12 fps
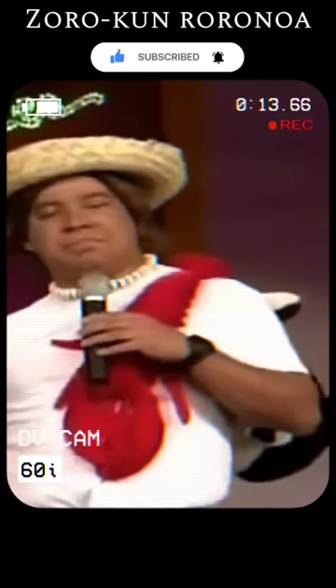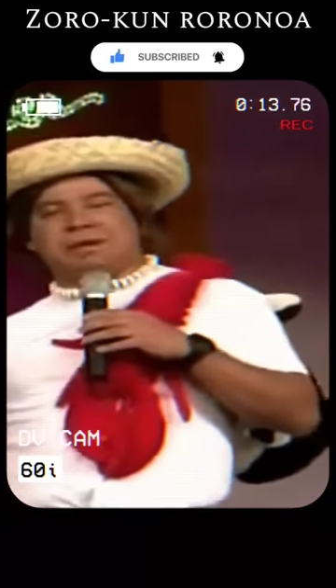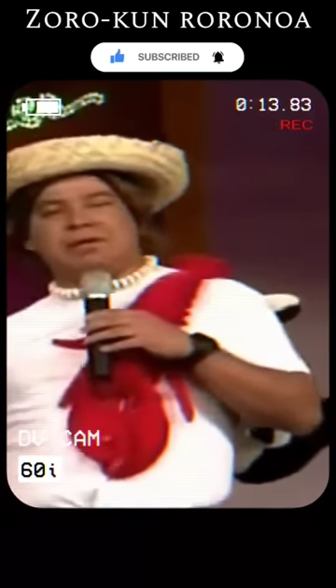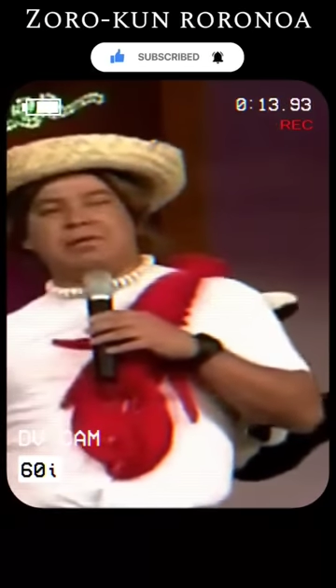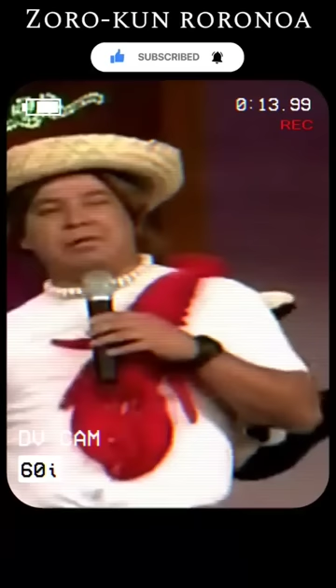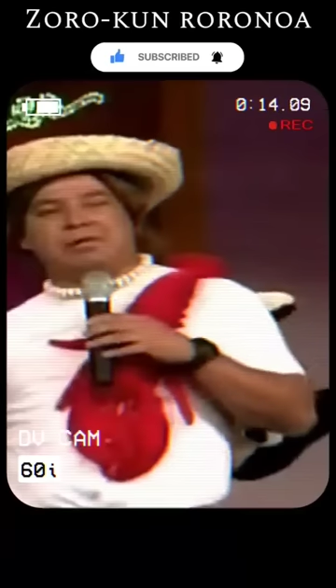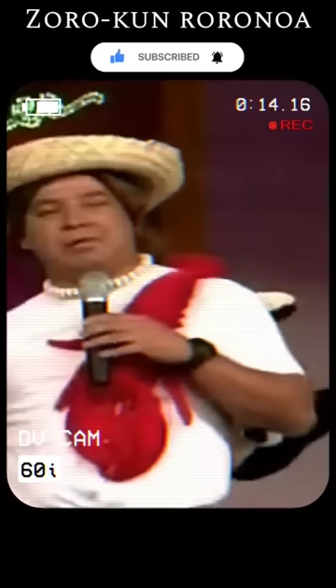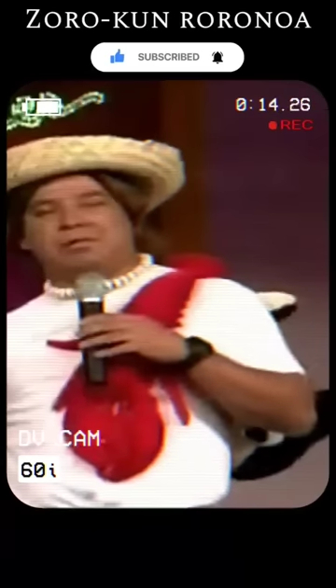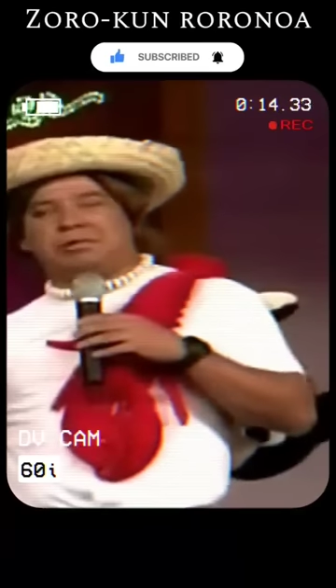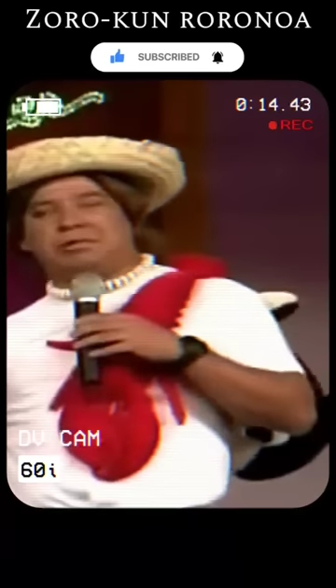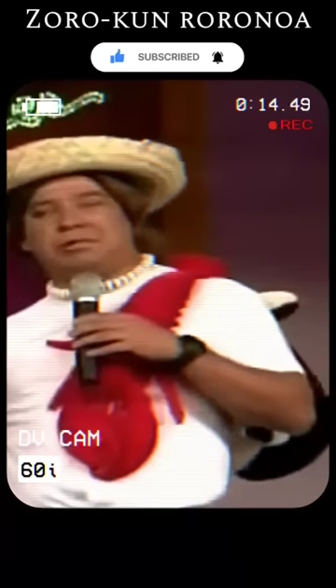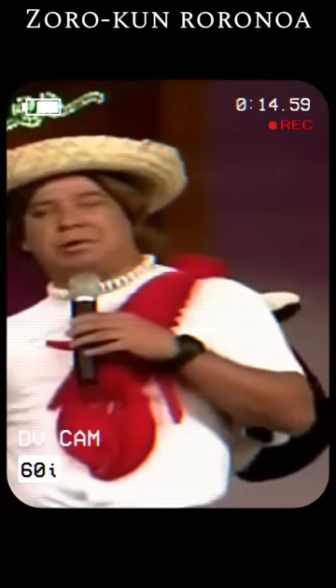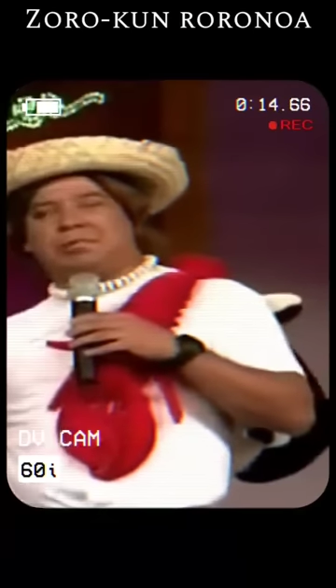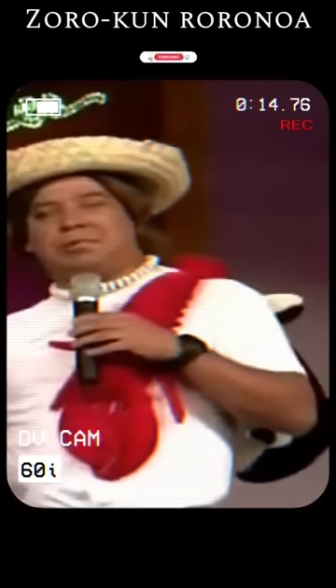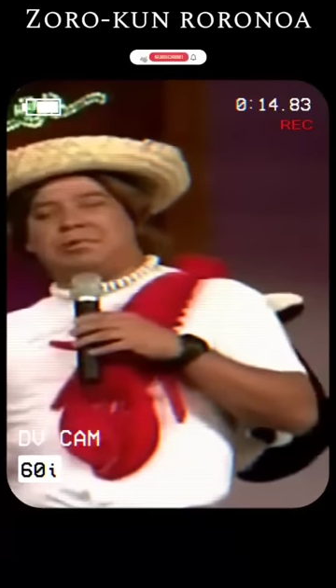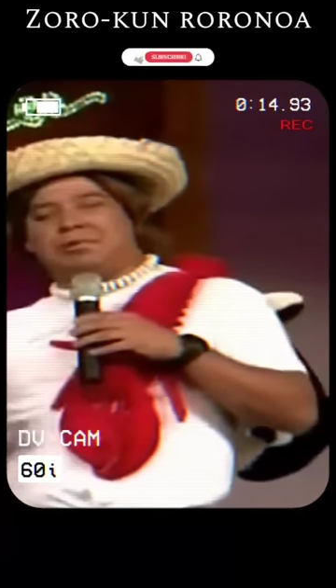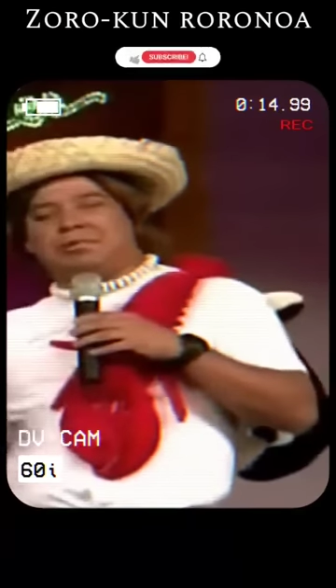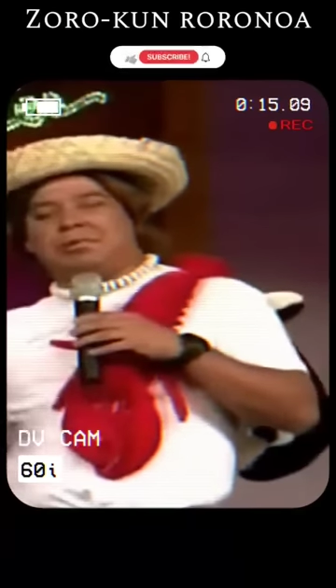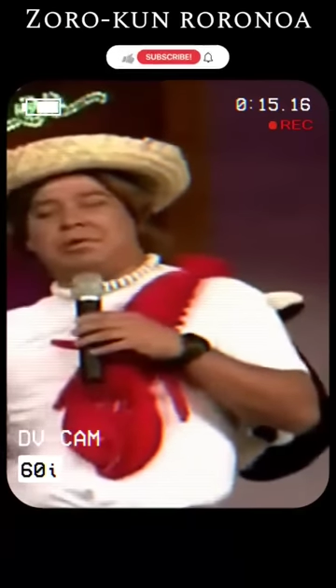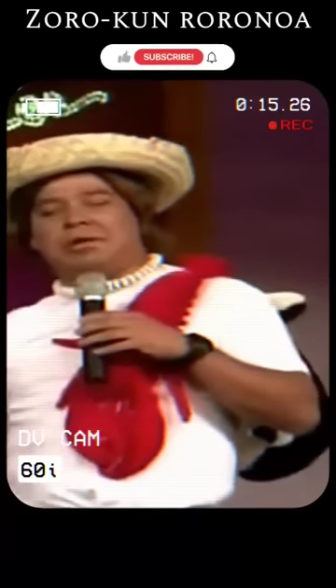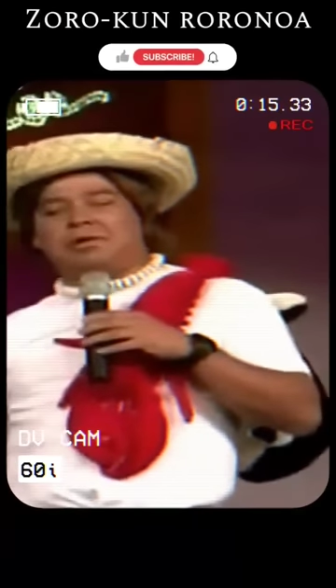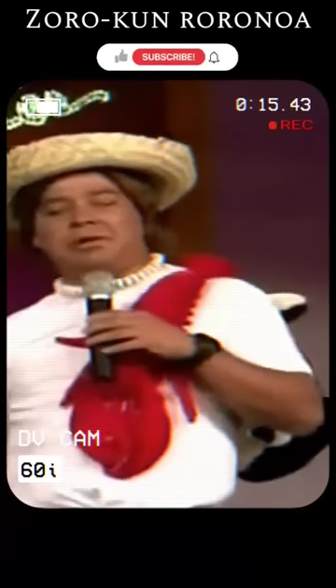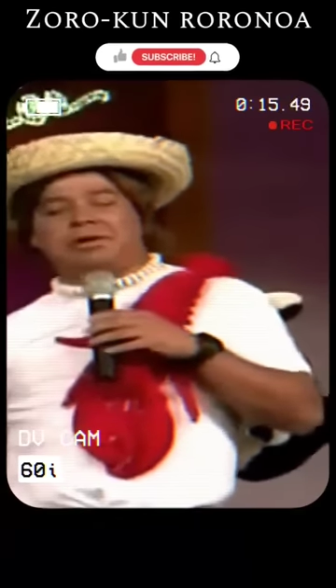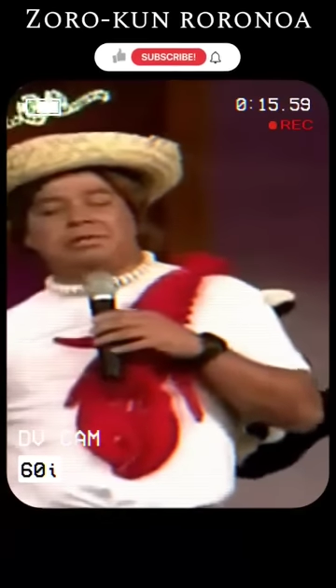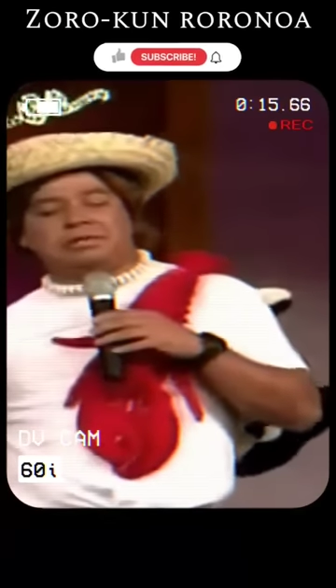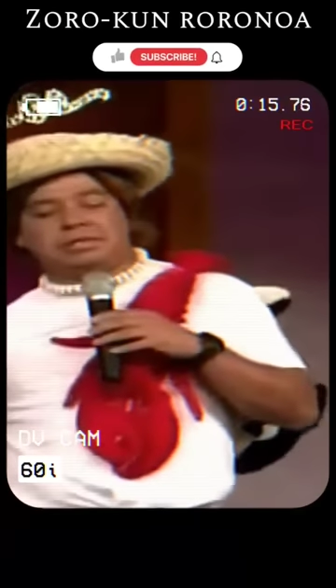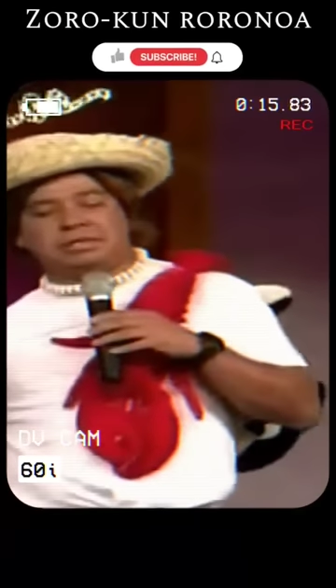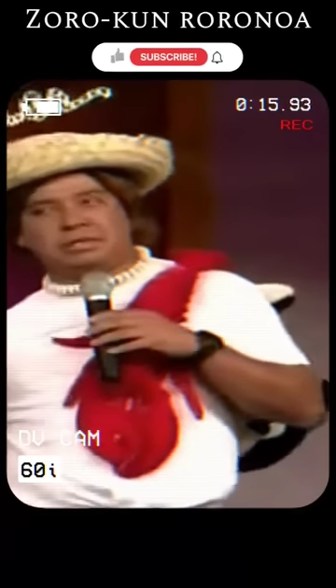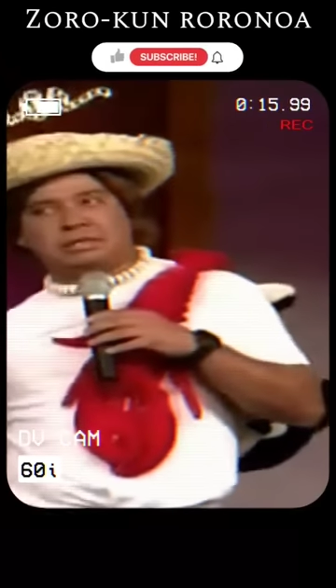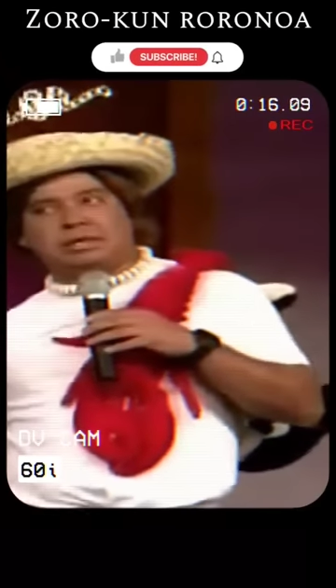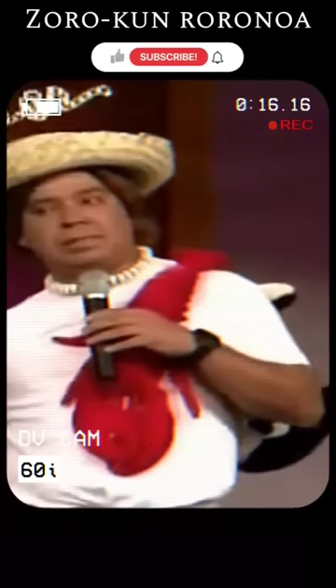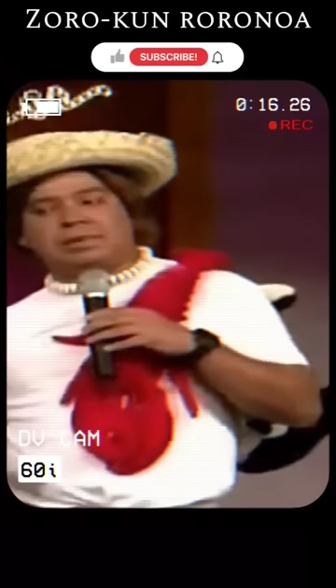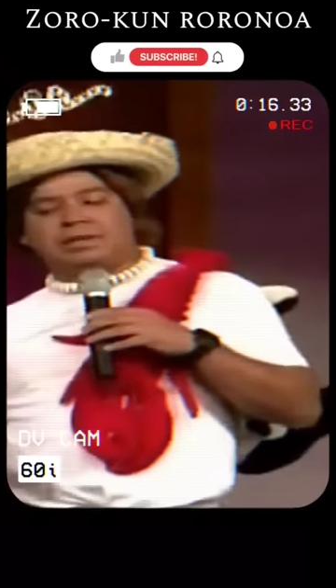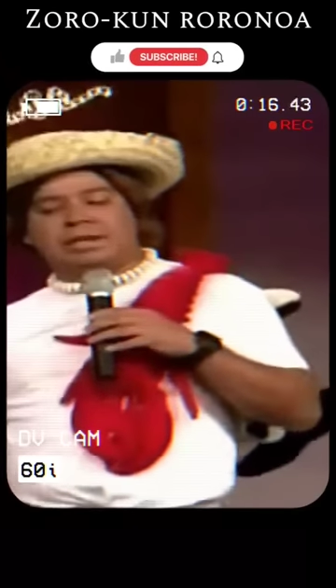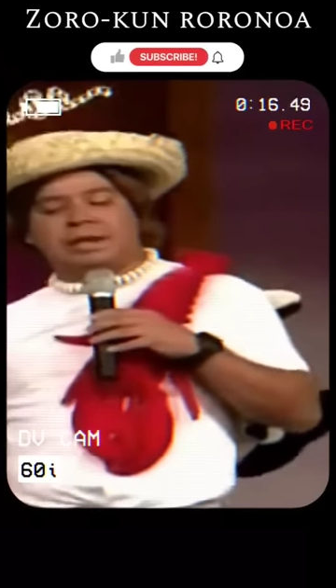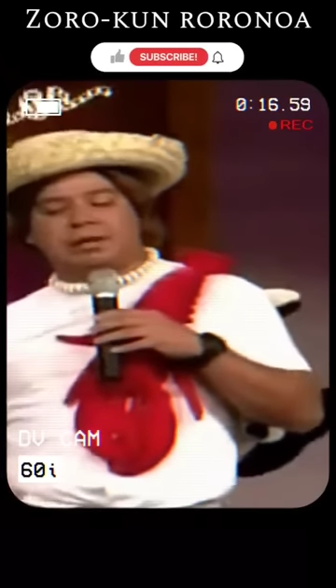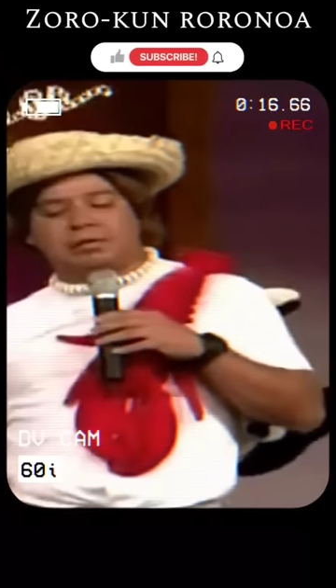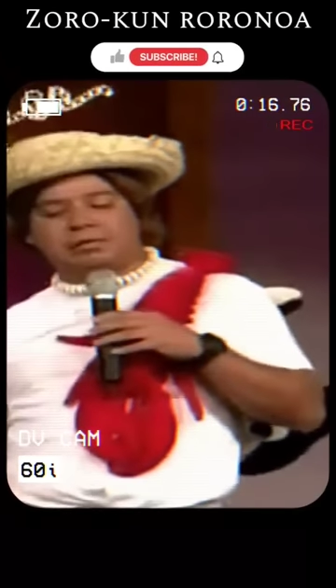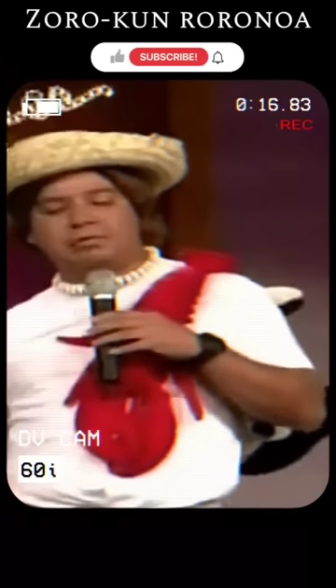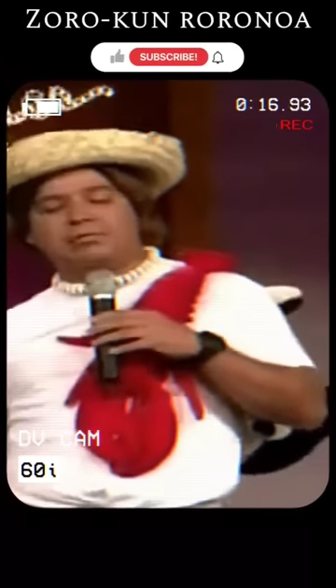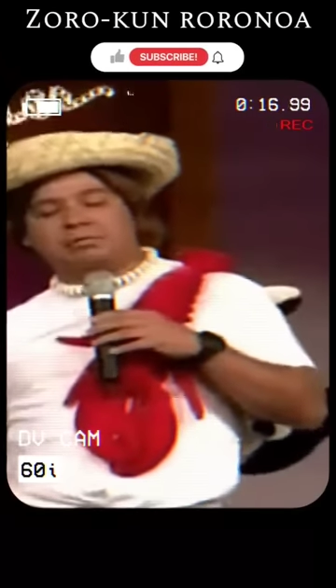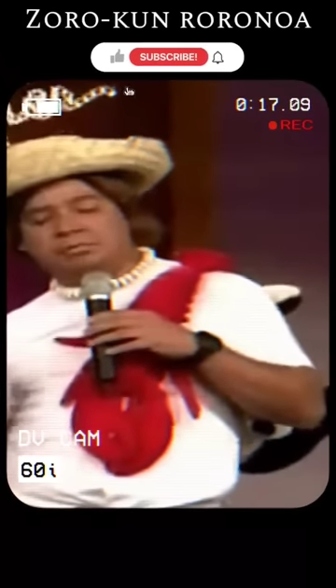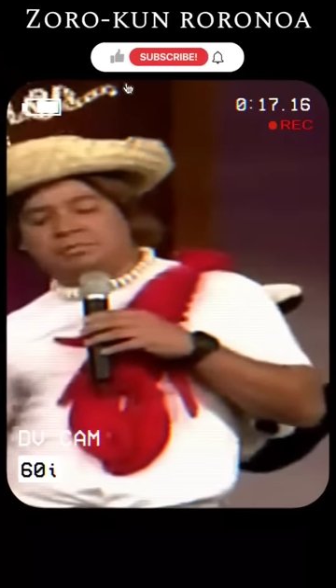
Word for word: perlo el ojo, volteo al buró y veo la hora sin necesidad de prender la luz.